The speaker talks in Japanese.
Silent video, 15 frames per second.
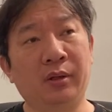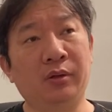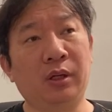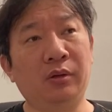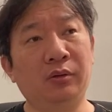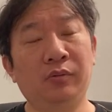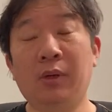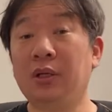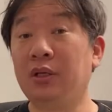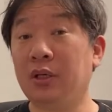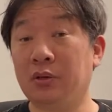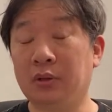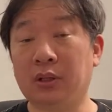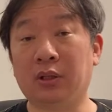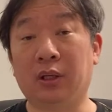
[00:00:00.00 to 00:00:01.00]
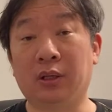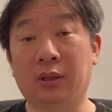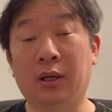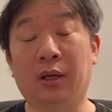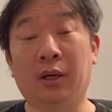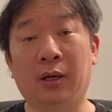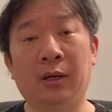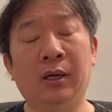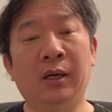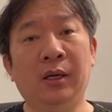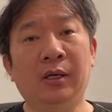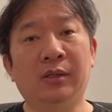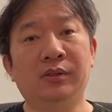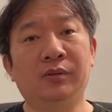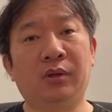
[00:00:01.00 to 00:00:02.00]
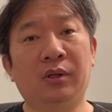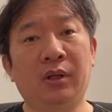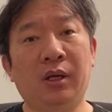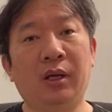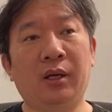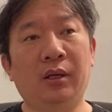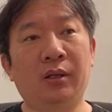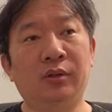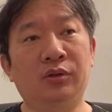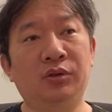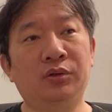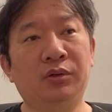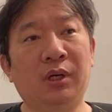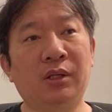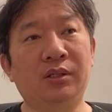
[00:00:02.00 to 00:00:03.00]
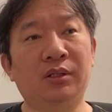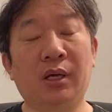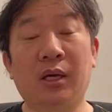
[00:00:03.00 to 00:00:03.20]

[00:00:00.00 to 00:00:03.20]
クラウドファンディングだった結果、それで18